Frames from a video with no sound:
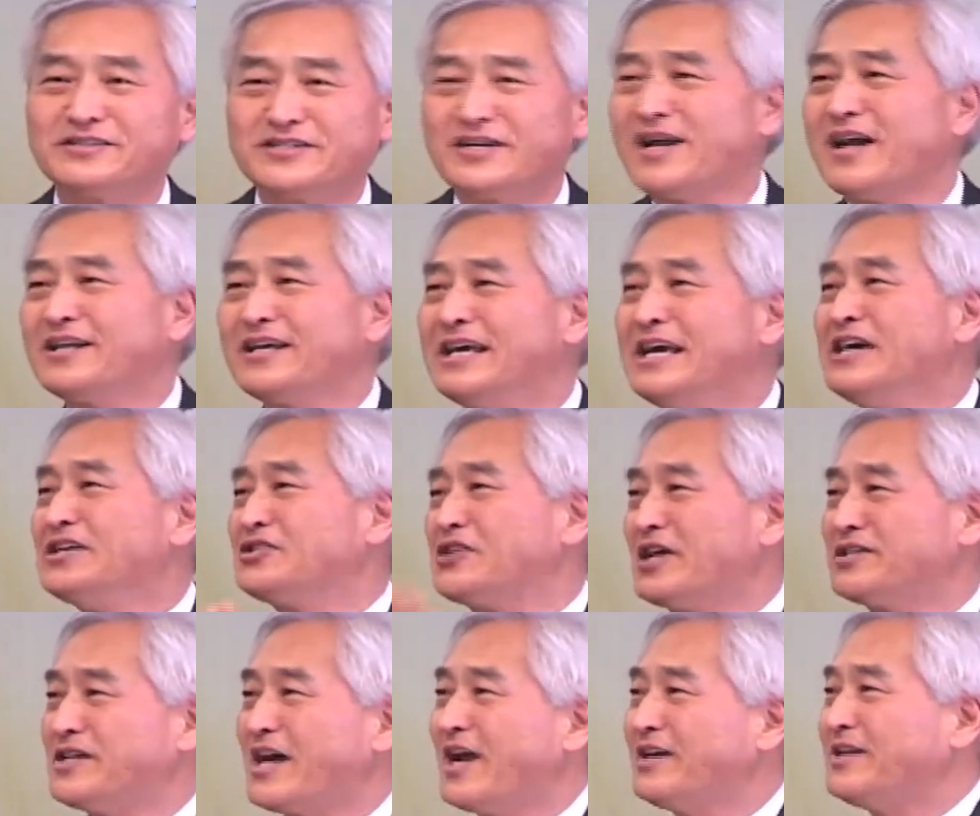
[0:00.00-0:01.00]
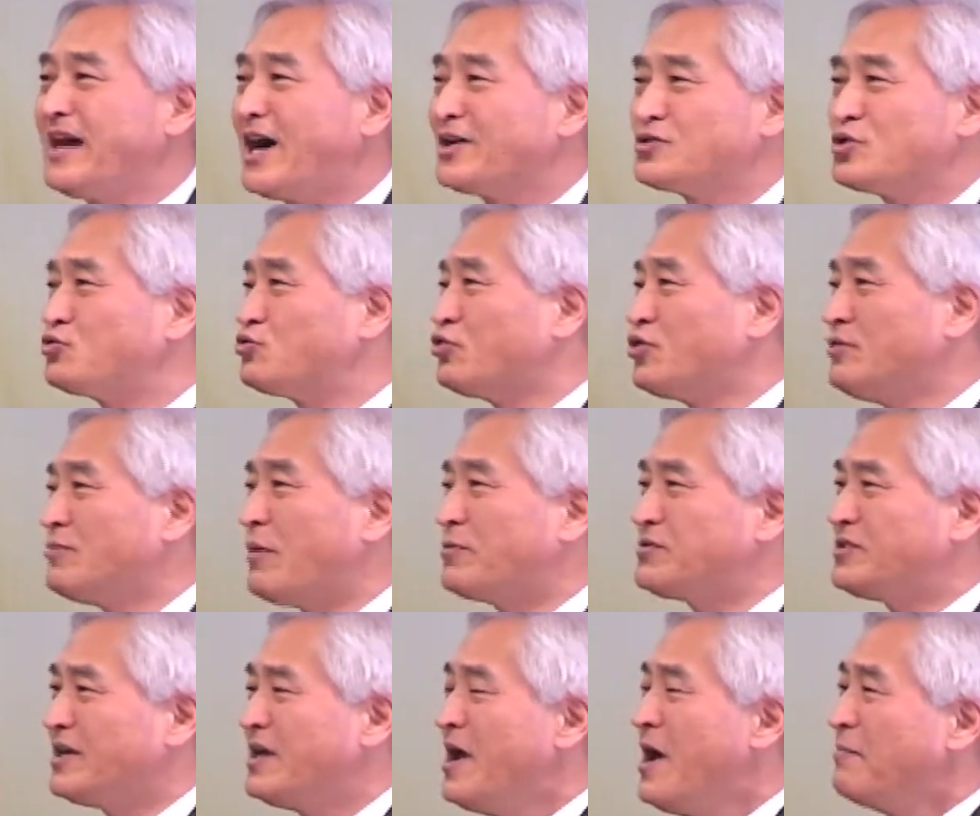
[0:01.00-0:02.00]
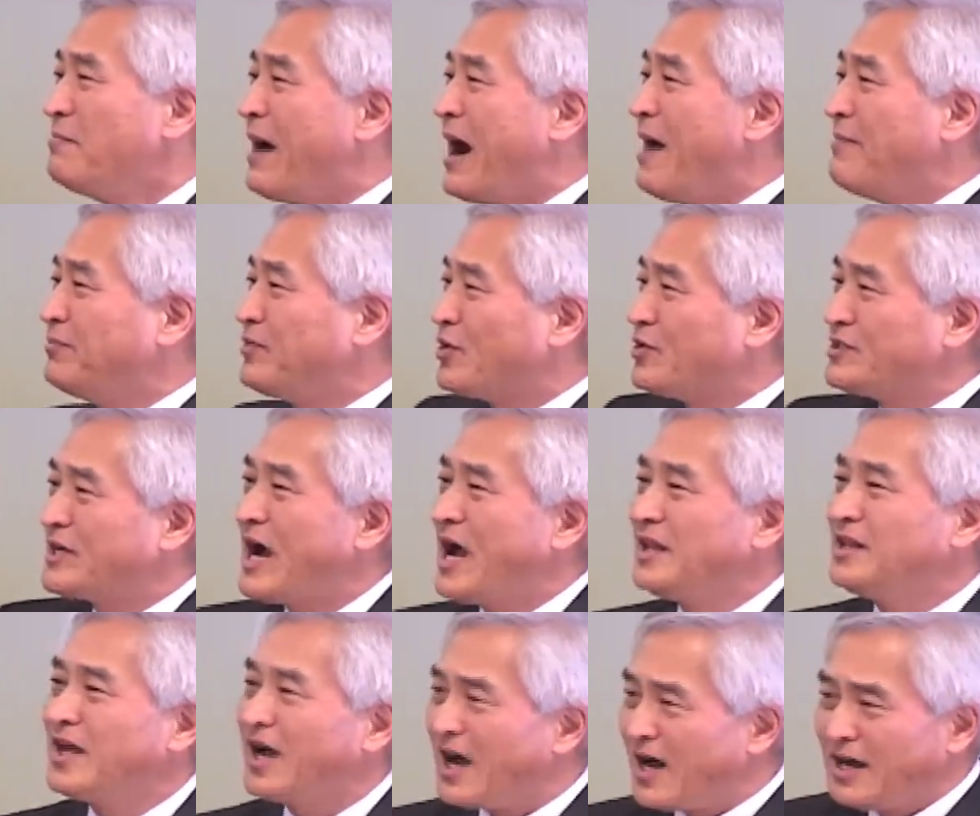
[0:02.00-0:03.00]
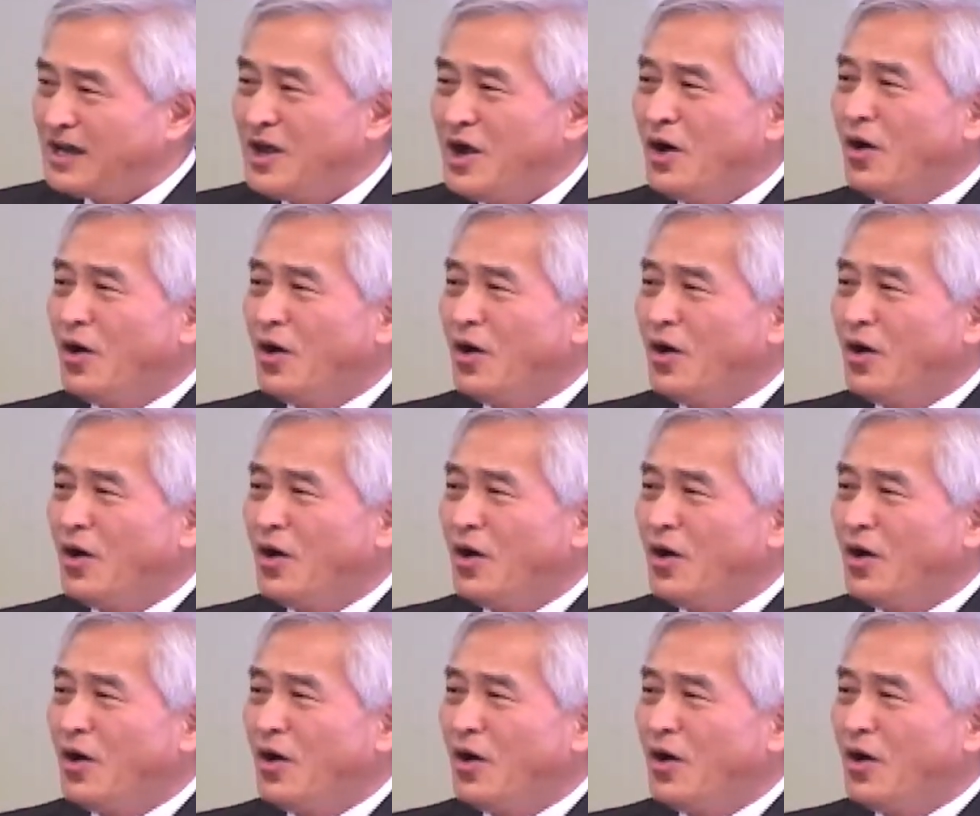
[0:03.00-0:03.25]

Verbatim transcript: 차라리 세상에 나가서 주님 없이 마음대로 살다가